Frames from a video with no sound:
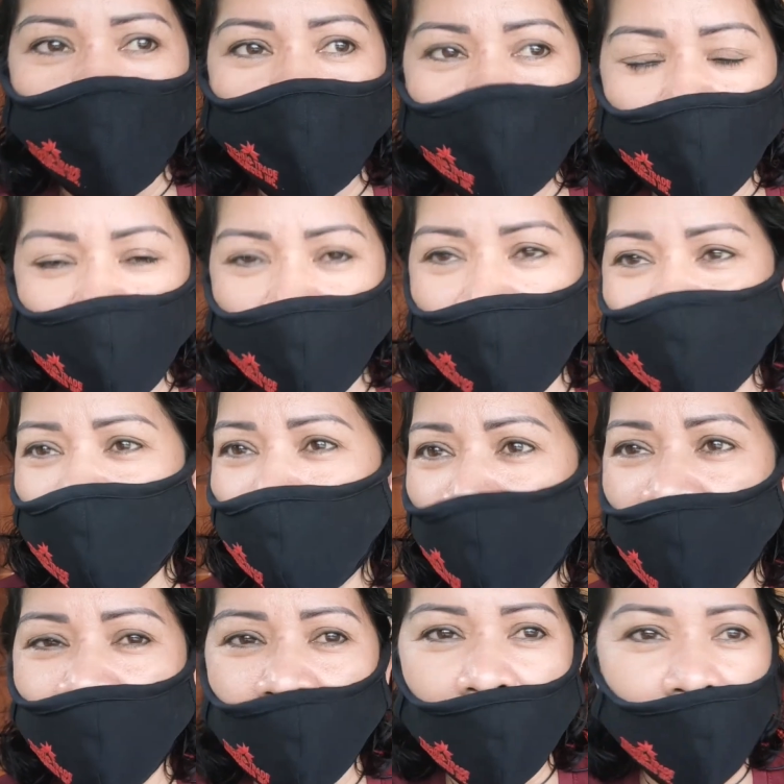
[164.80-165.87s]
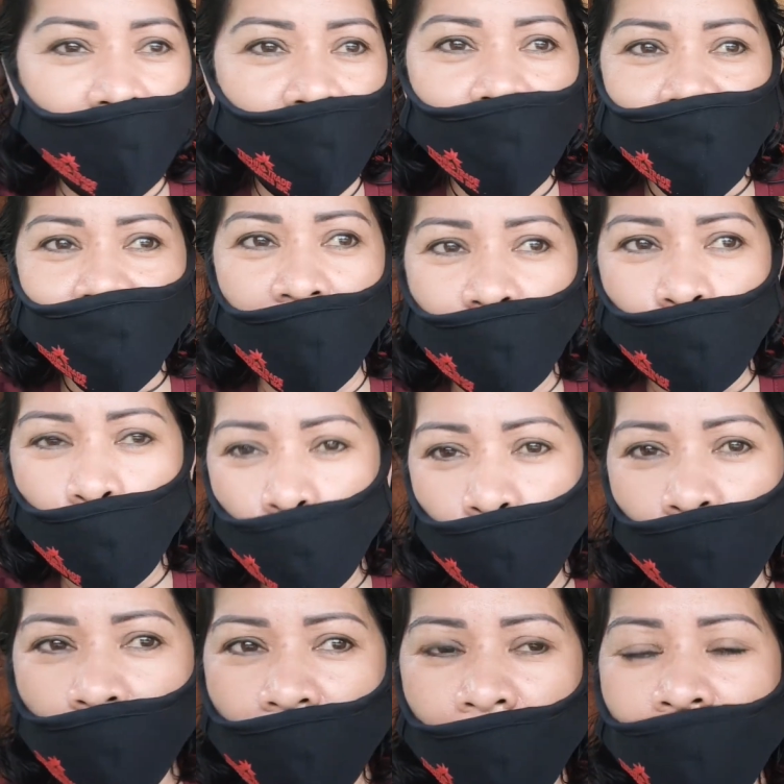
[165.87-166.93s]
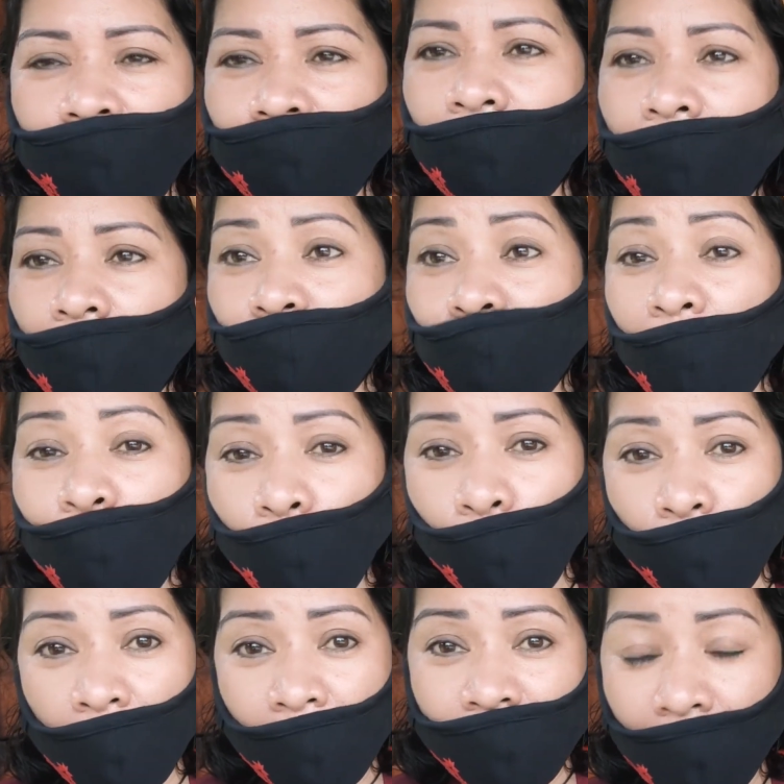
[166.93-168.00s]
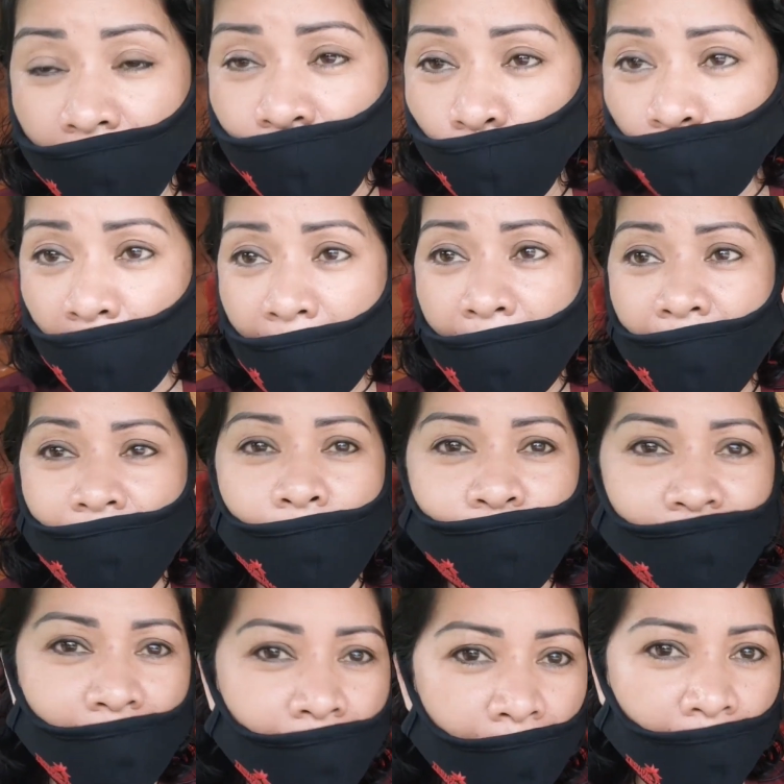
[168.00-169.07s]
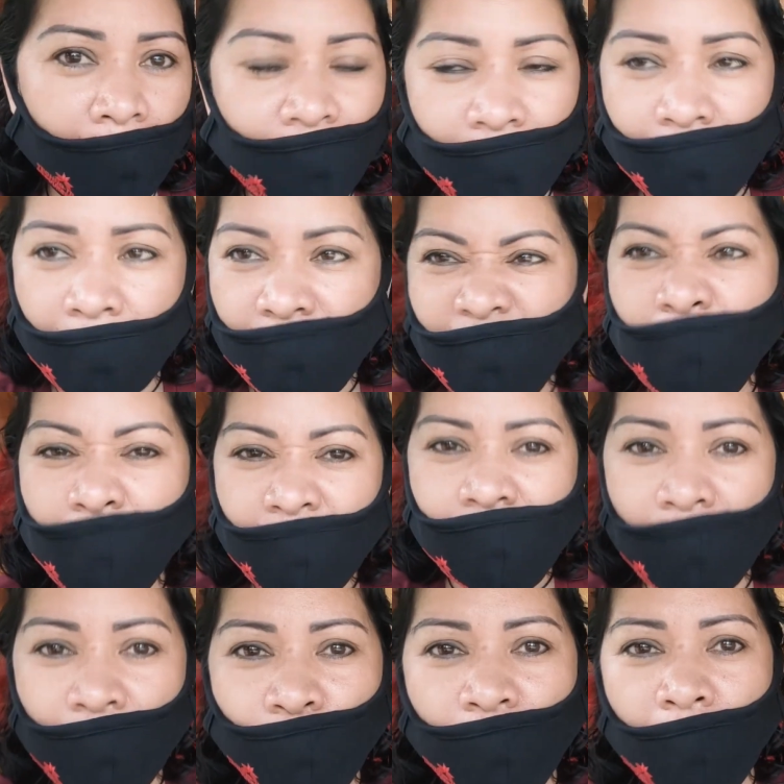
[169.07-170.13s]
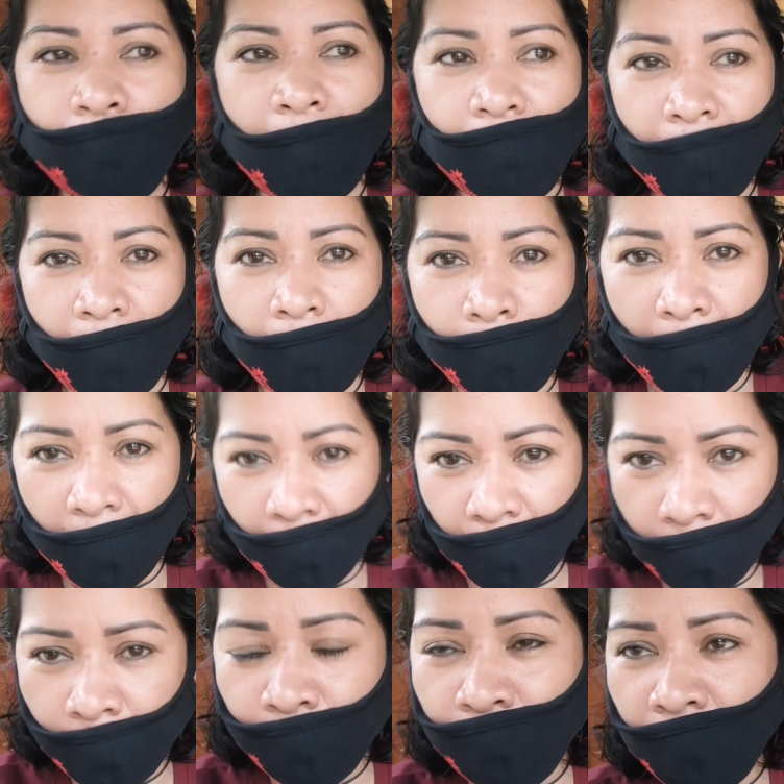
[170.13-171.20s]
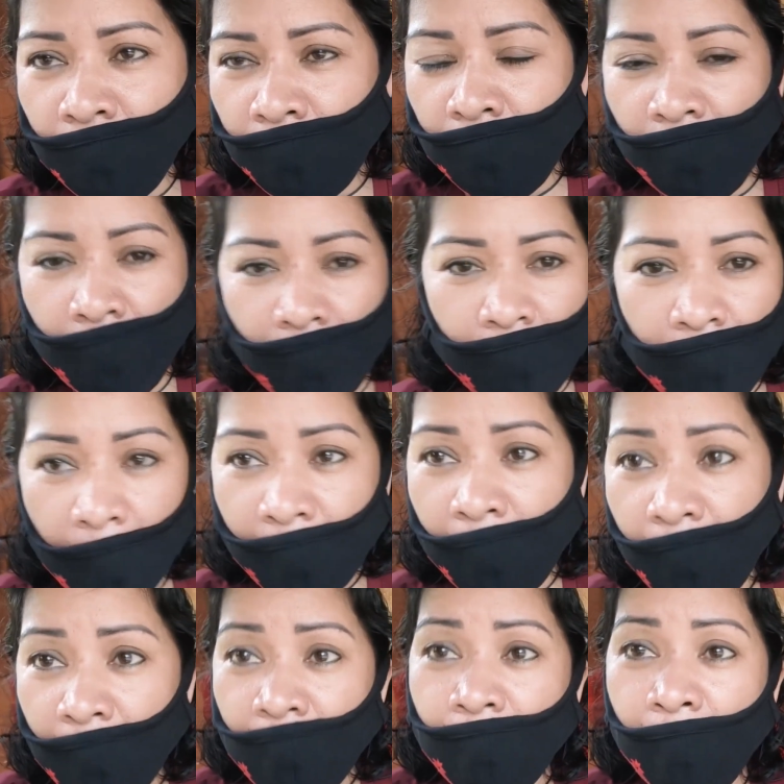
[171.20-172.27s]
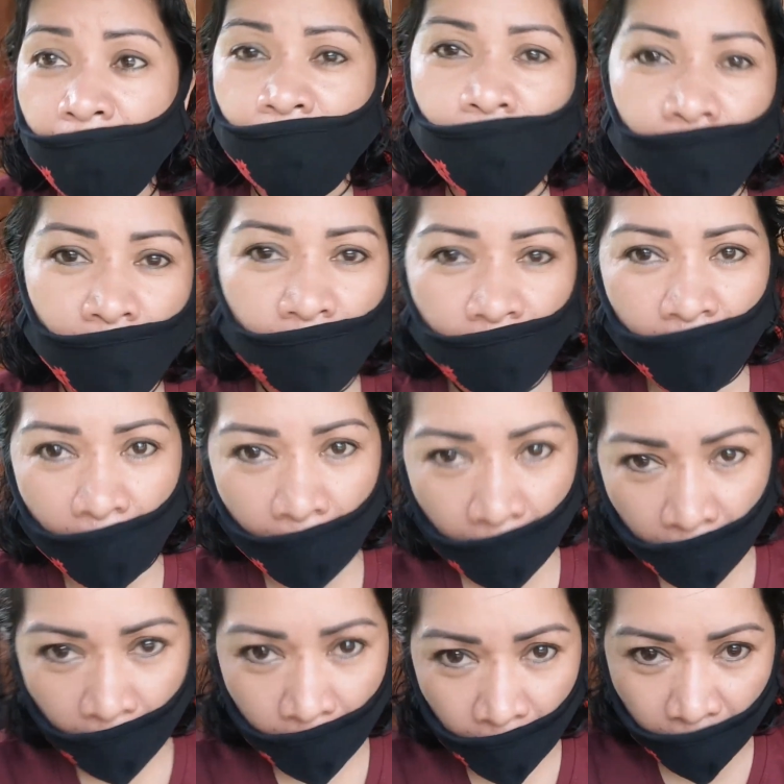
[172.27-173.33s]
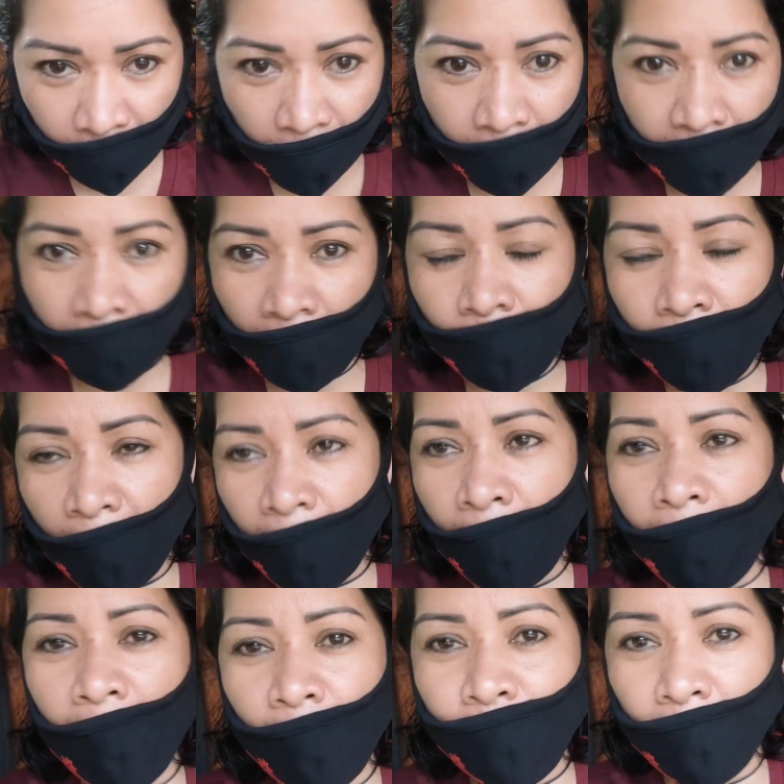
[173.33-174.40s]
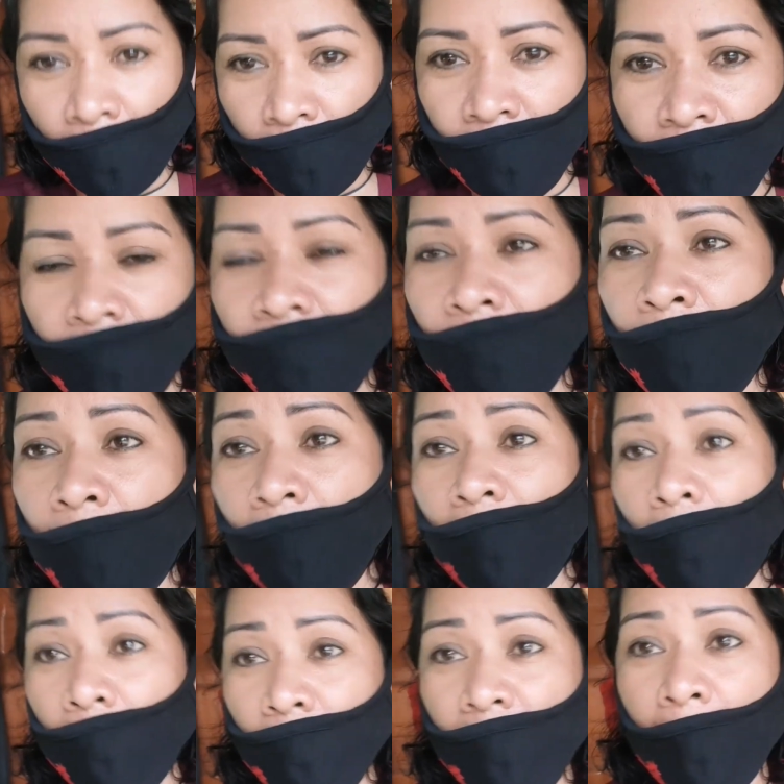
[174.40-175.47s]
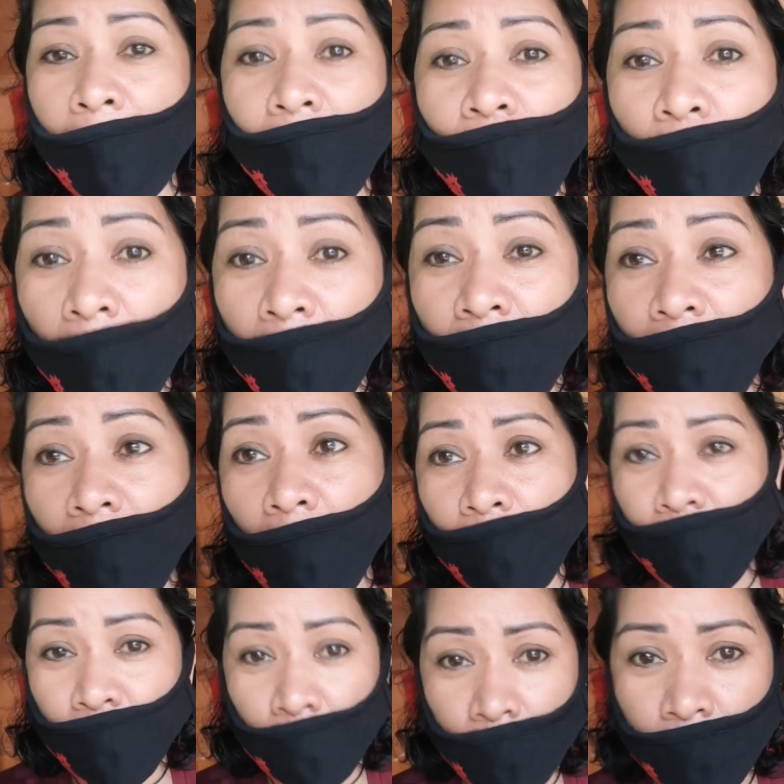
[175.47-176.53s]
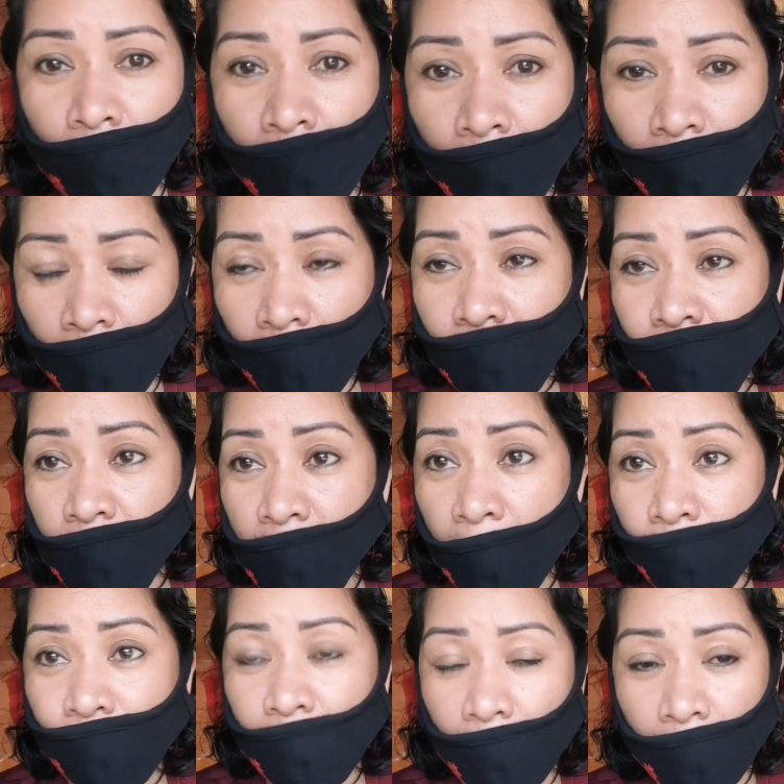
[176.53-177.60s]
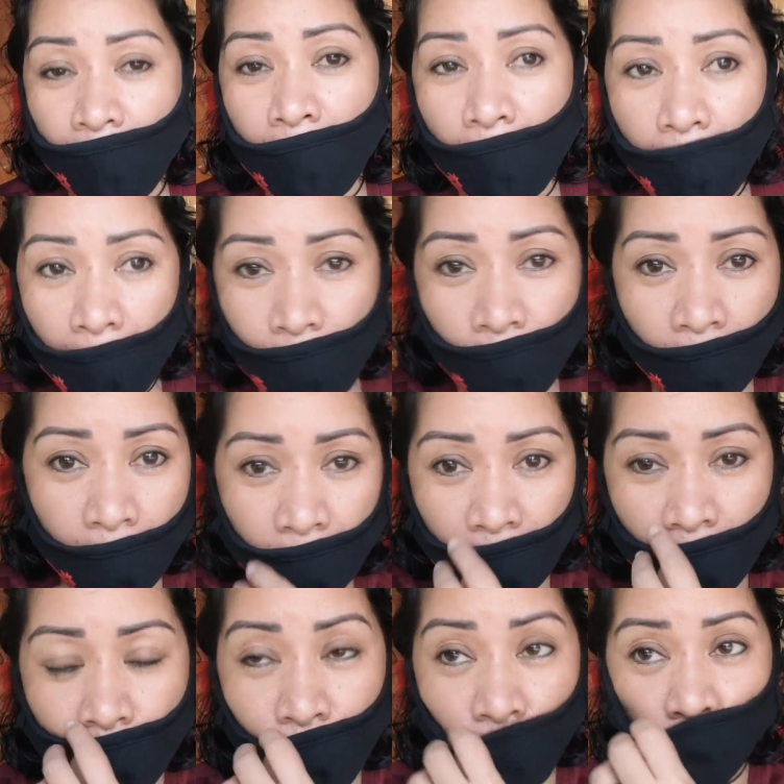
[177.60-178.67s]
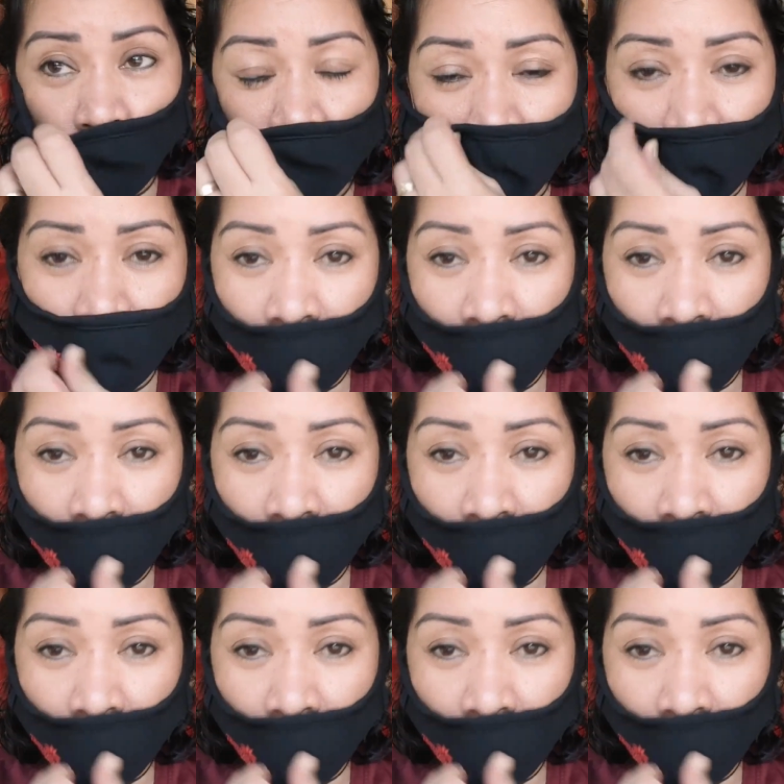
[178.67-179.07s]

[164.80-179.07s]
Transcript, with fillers: tagtiis sa pagkain, sa luho, lahat-lahat mabuo lang nila yung pangarap nila kayo kasi minsan yung iba mga bay naiinggit na ayan nagkabahay pero hindi nila alam gaano kahirap yung snake talaga gaano kahirap yung